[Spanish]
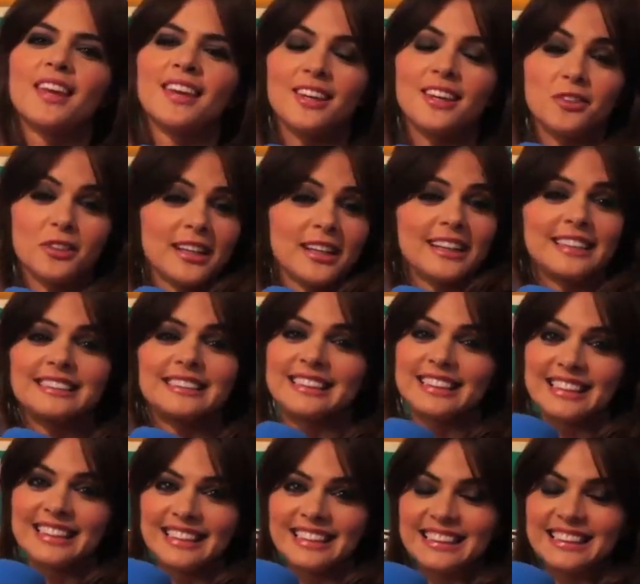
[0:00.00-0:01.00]
Y con la
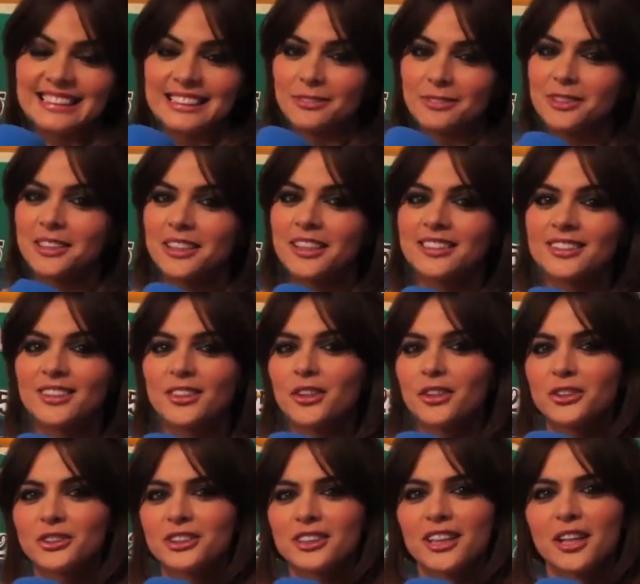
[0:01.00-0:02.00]
gente que estamos encantados
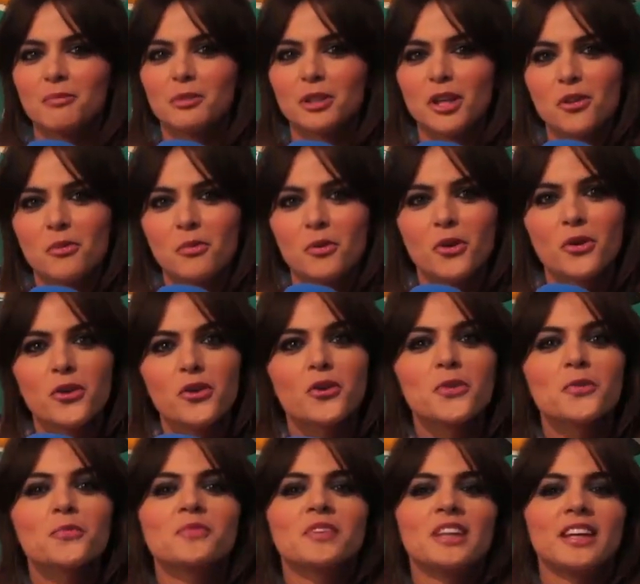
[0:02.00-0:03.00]
que nos están apoyando
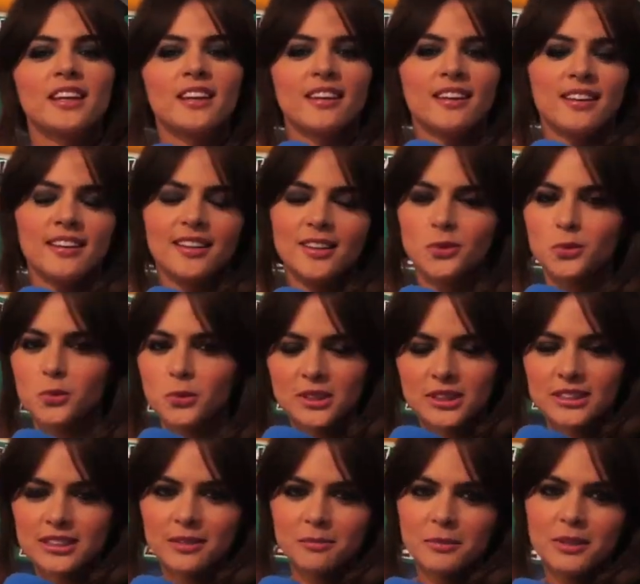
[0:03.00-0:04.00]
mogollón y que en el
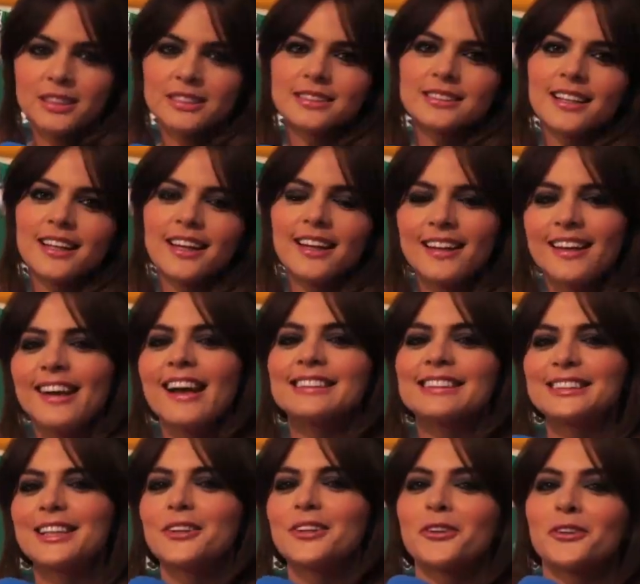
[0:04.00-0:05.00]
Twitter también están ahí a
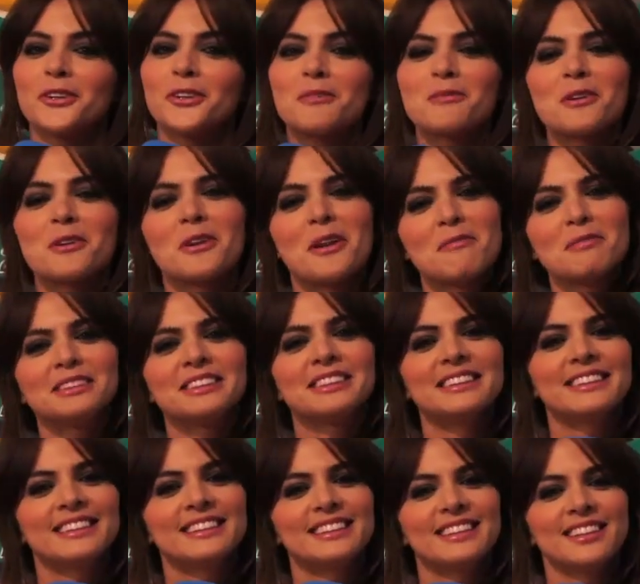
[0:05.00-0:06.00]
saco con el programa,
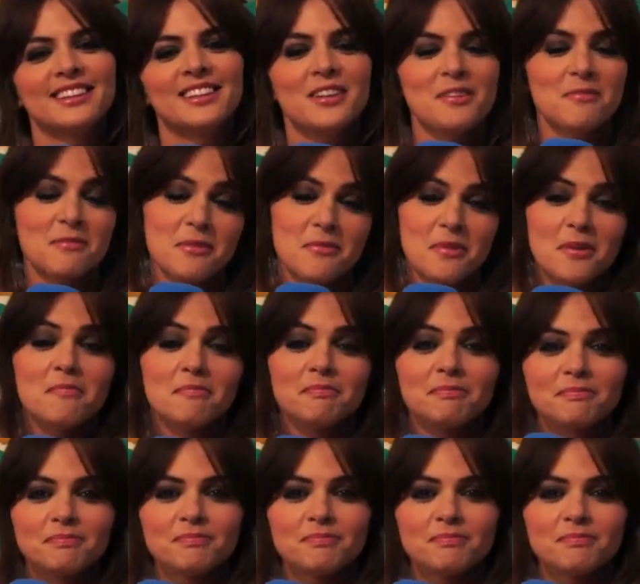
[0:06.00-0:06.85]
así que muy bien.